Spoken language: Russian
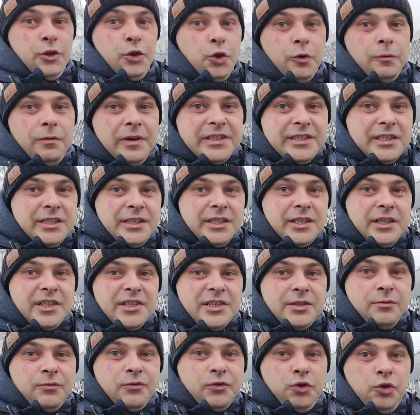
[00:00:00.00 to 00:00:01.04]
Ну в этот
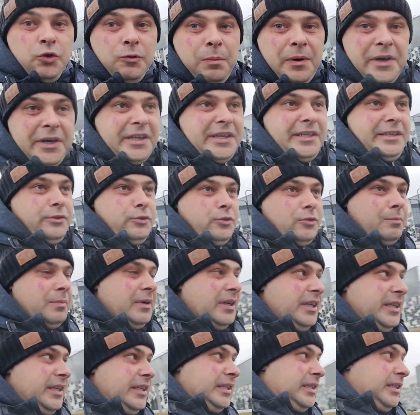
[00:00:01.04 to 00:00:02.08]
раз в Дубарину,
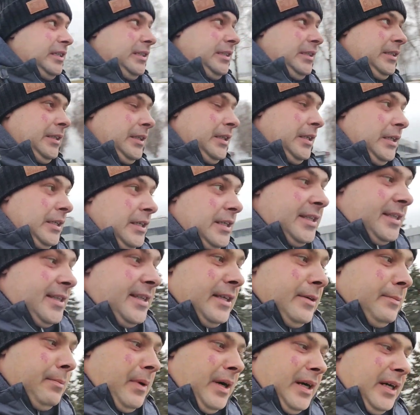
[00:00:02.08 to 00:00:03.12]
блин.
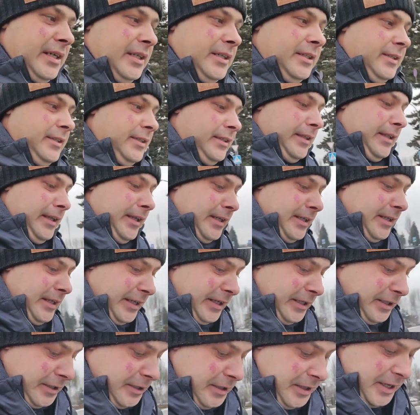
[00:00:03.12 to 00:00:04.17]
Зима,
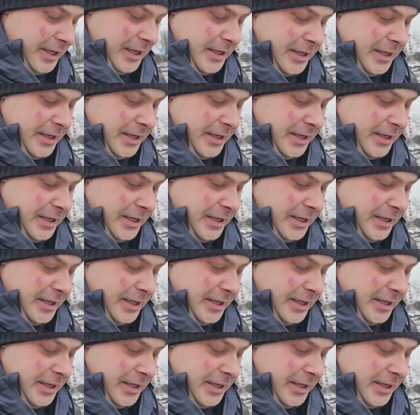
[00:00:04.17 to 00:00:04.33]
нахрен.